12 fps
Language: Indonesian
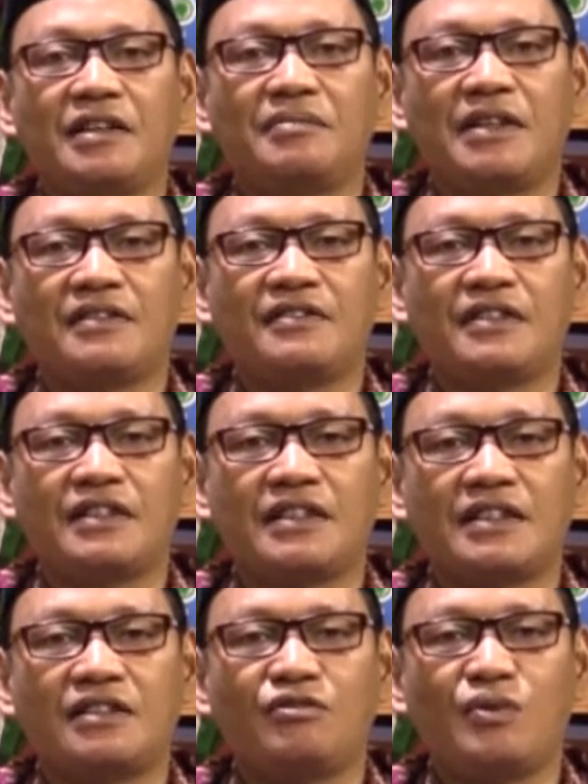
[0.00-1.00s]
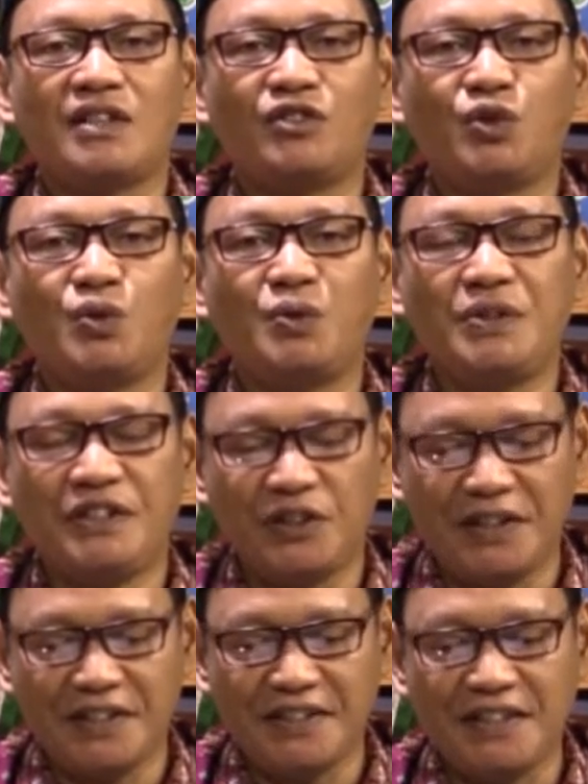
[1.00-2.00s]
dalam acara Waktu
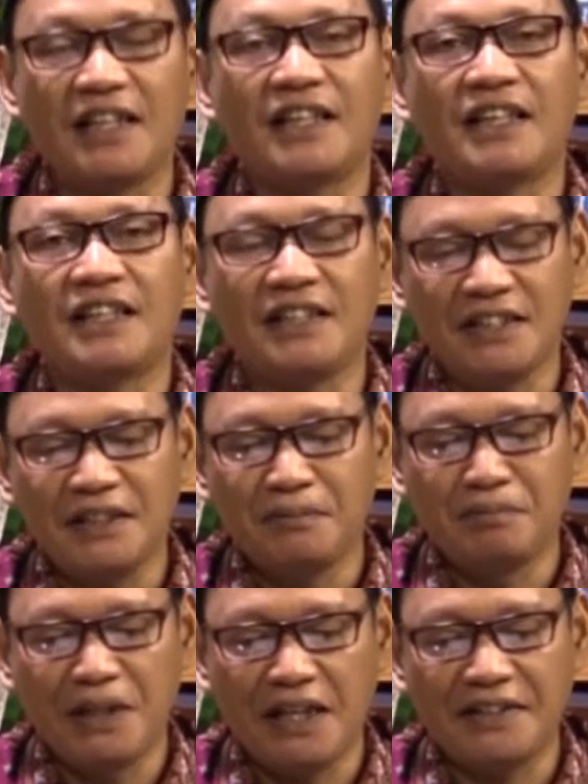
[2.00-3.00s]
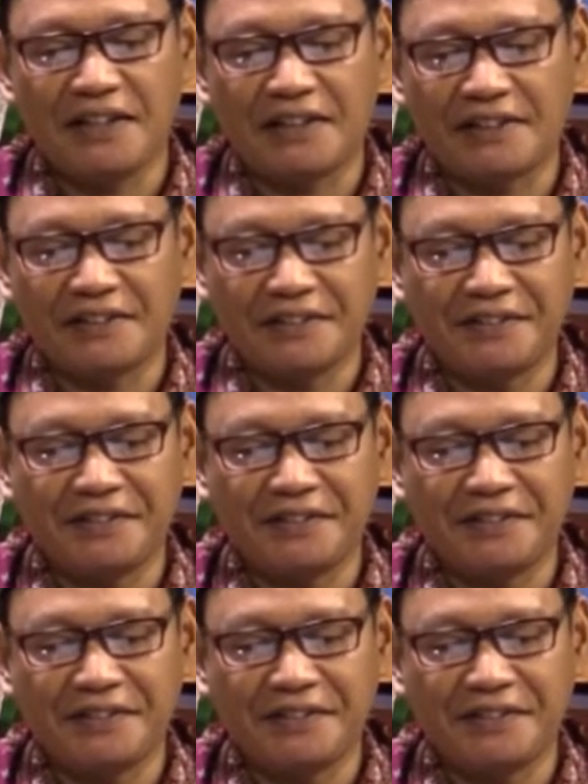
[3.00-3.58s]
Indonesia Belajar.